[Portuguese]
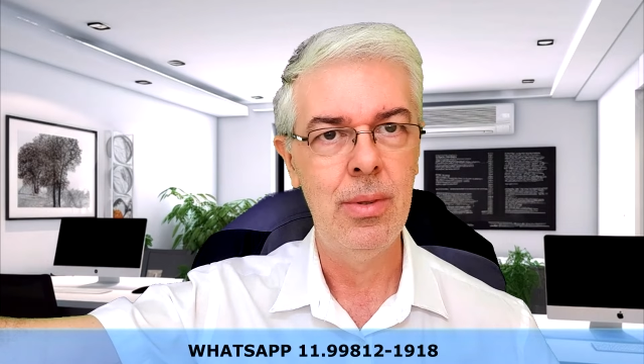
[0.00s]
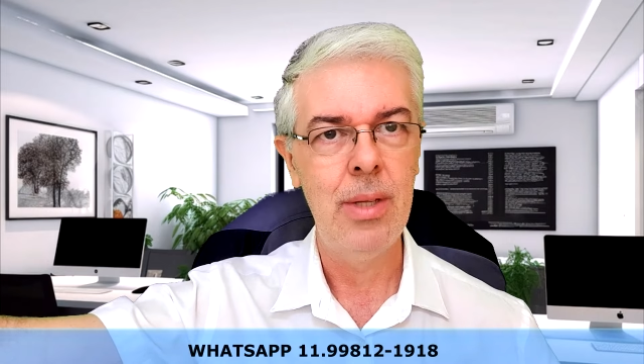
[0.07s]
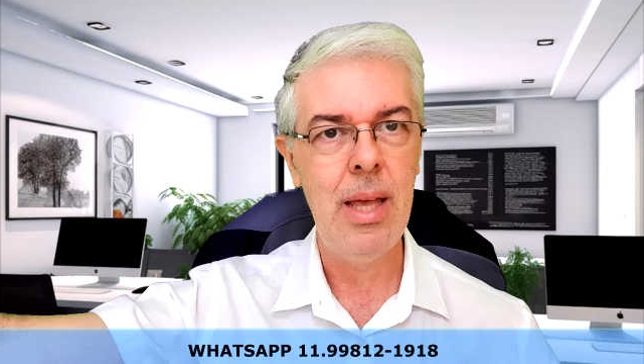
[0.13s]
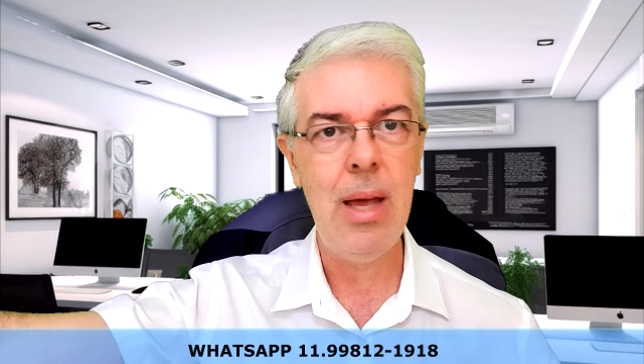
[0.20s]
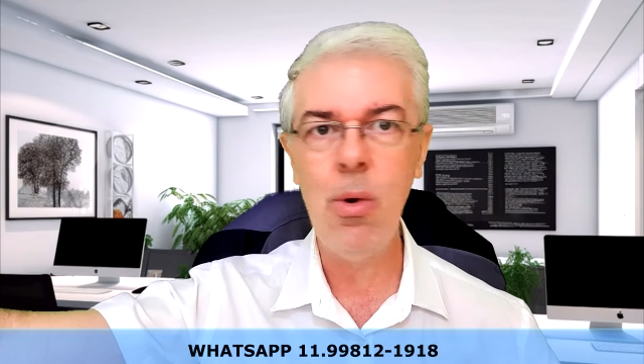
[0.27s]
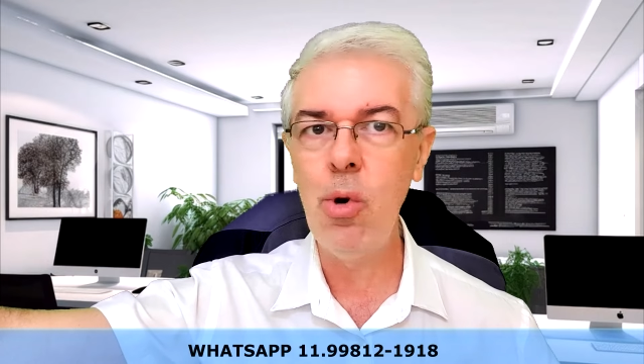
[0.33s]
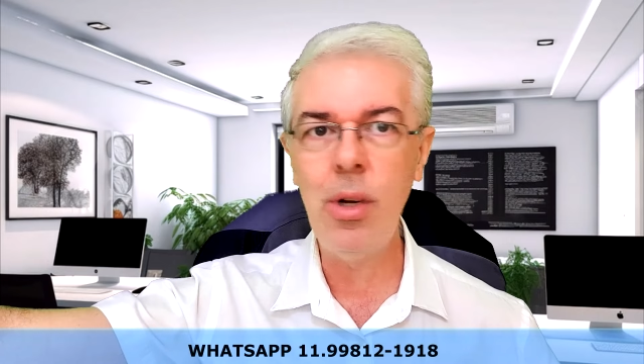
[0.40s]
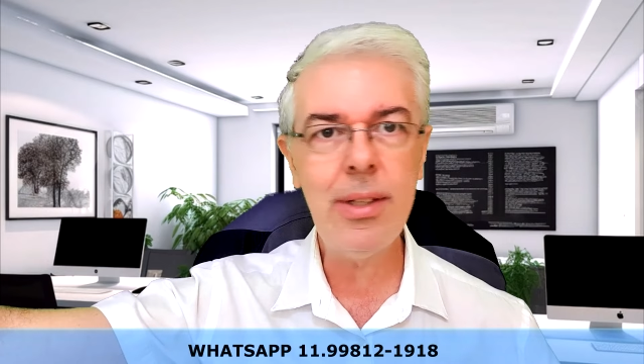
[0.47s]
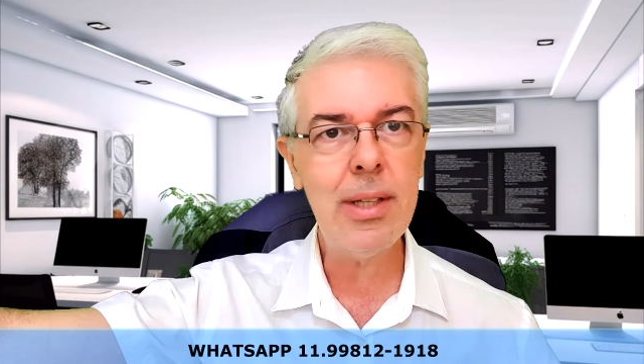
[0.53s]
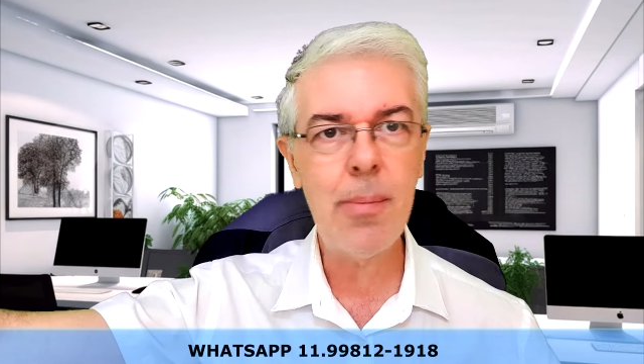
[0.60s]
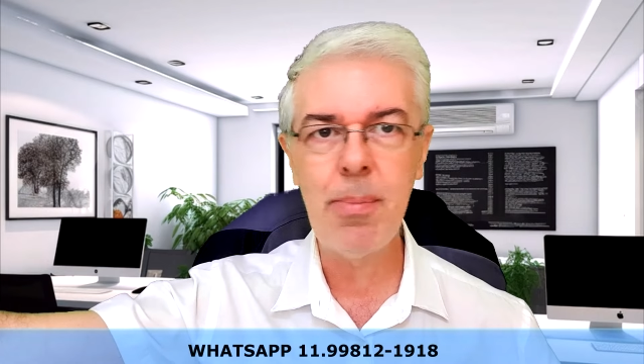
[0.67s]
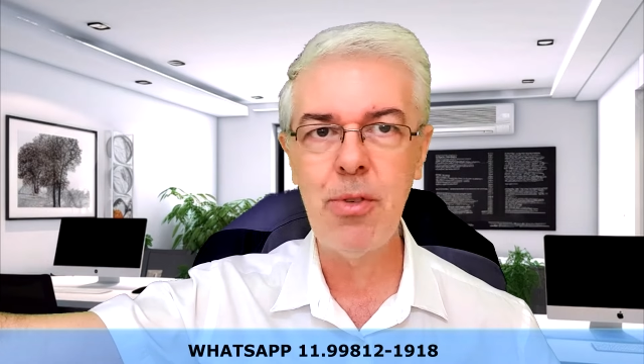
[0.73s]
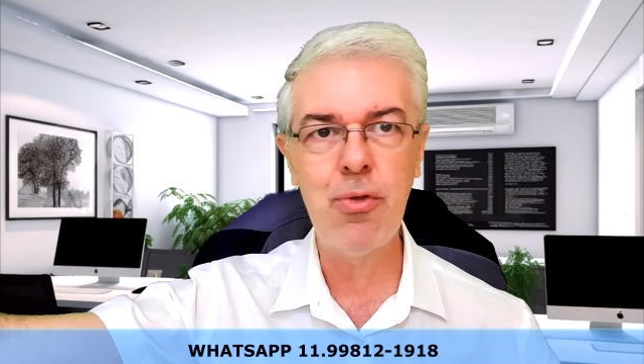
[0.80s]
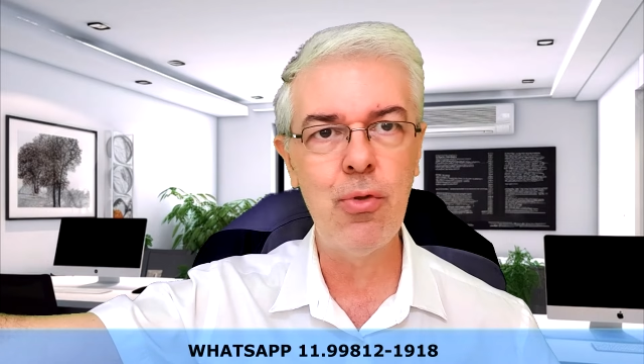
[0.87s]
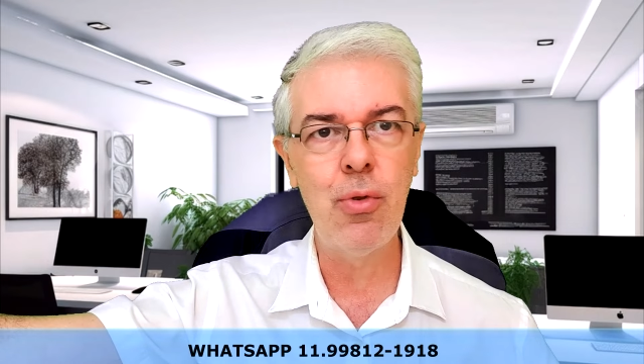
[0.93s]
é outra
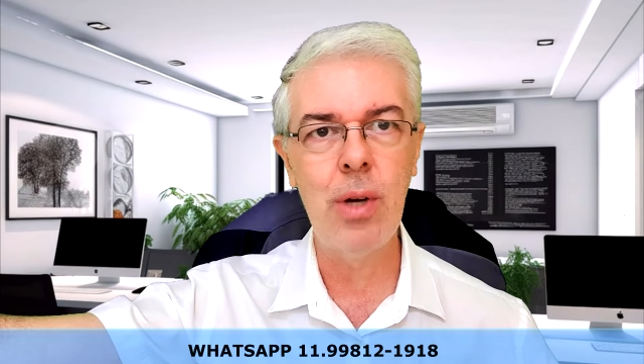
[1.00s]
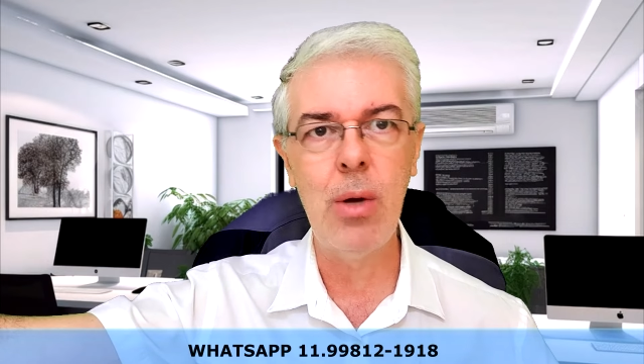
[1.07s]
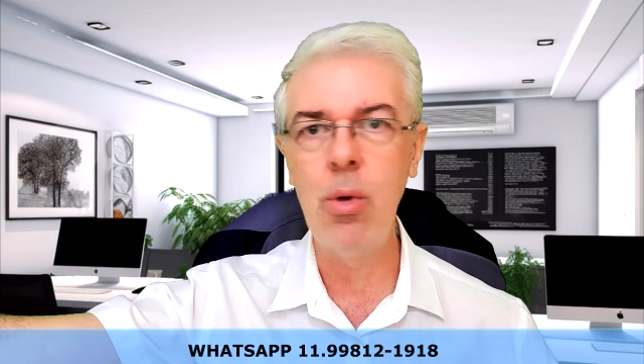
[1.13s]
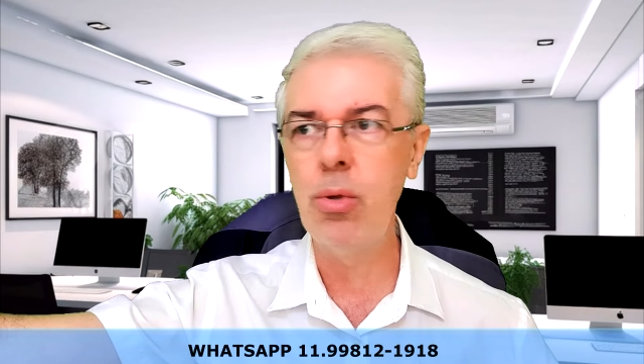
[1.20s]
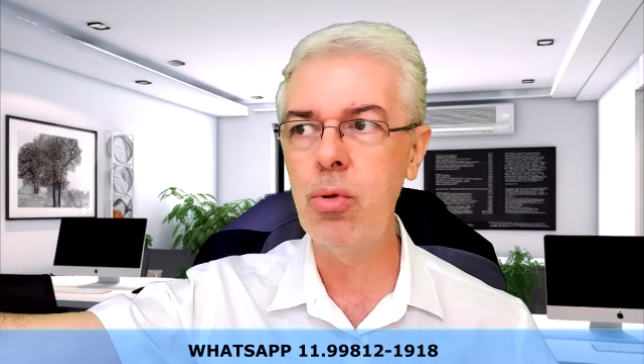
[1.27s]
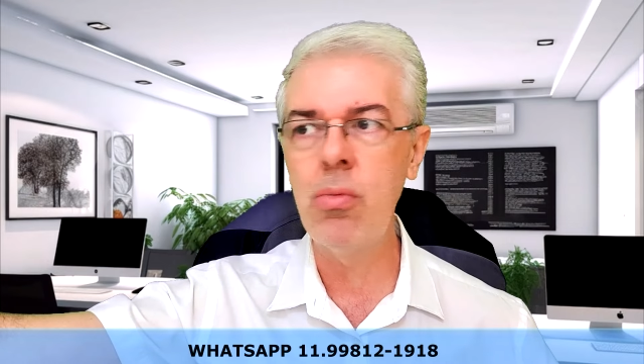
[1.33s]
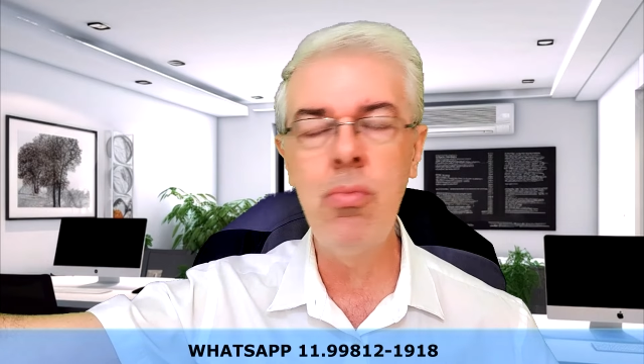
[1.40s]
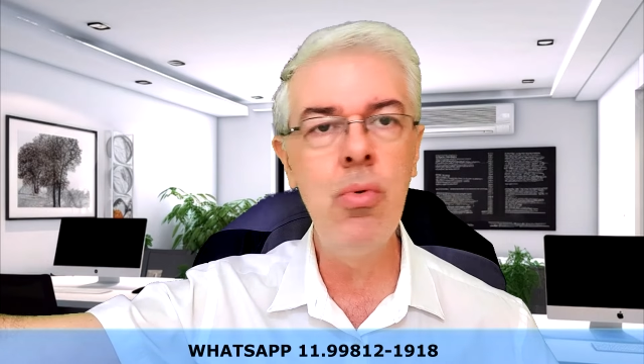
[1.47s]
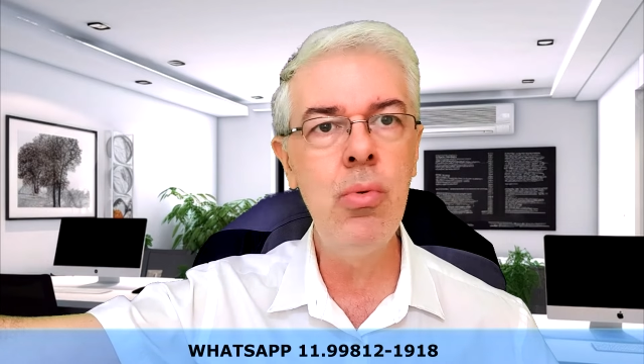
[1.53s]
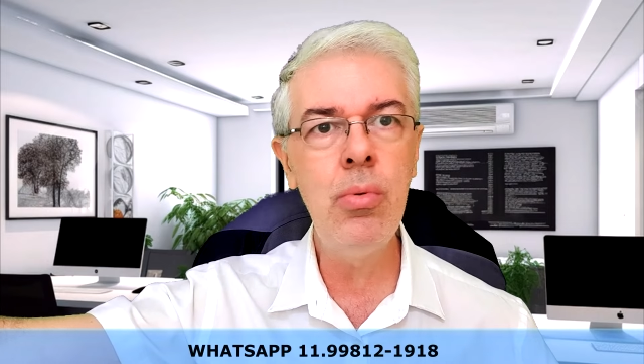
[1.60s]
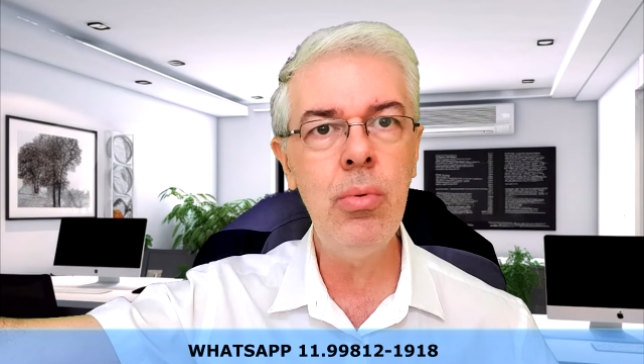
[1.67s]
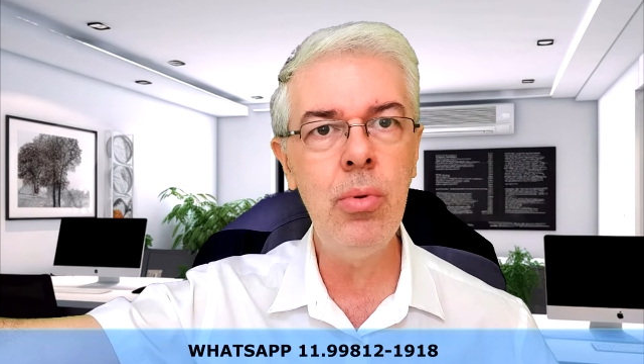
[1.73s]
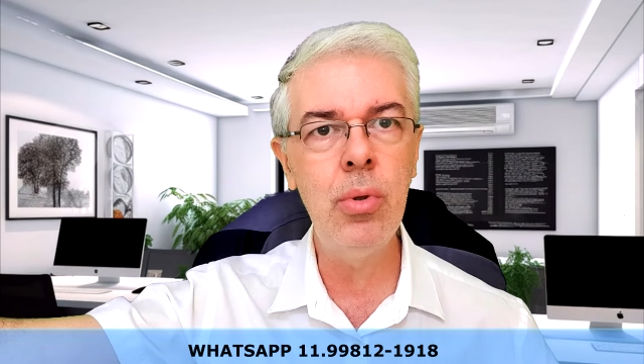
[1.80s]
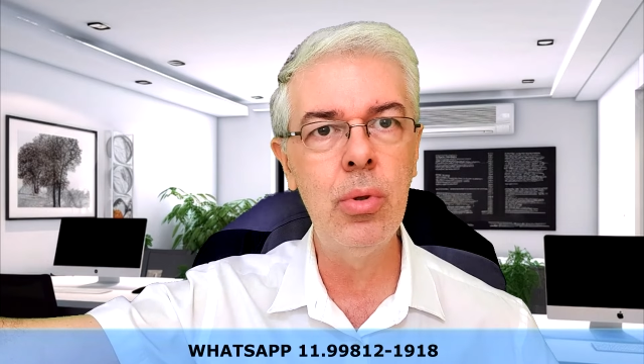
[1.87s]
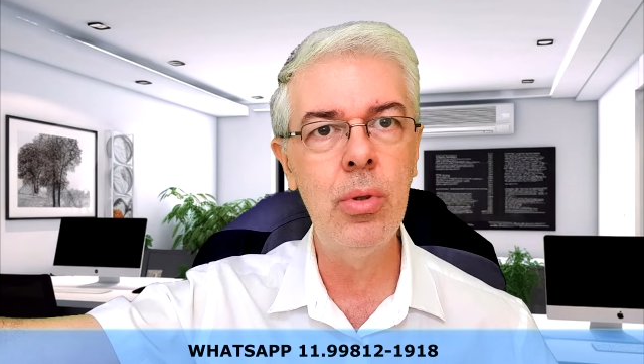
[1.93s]
pessoa, é outro
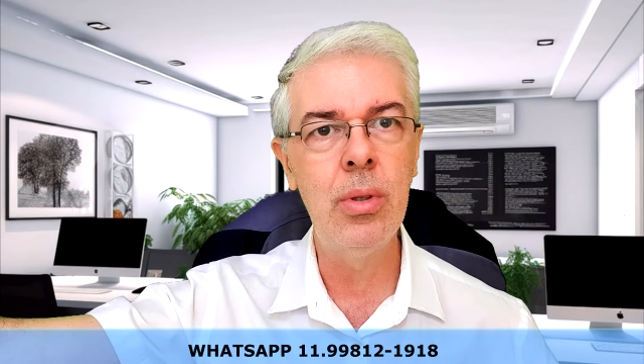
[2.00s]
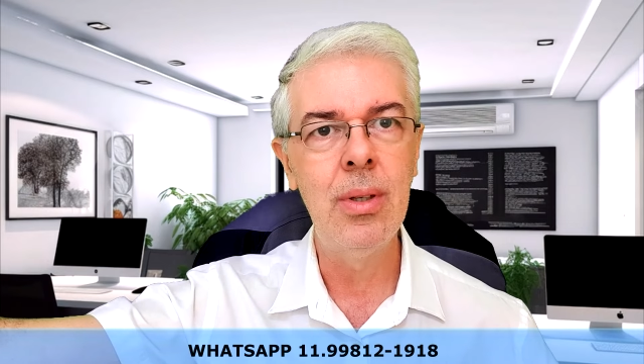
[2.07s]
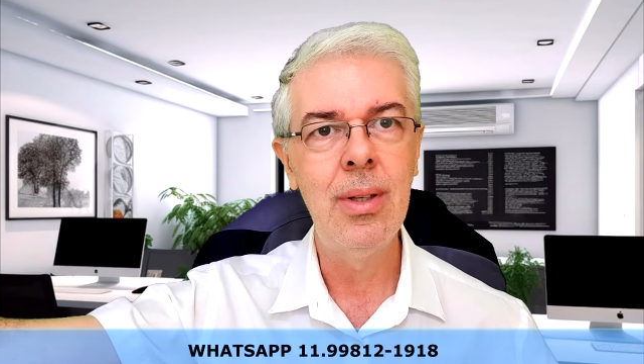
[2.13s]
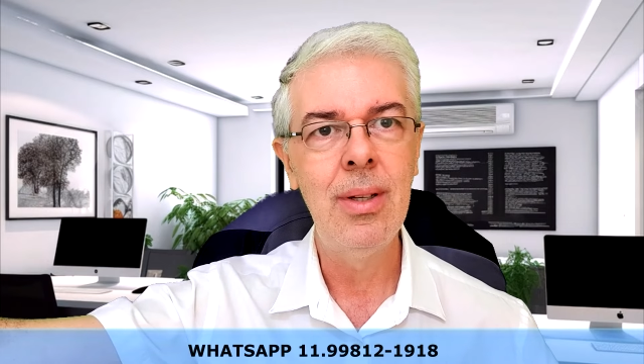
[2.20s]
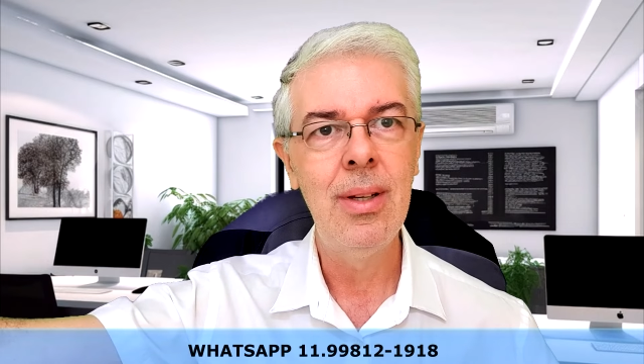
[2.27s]
mundo,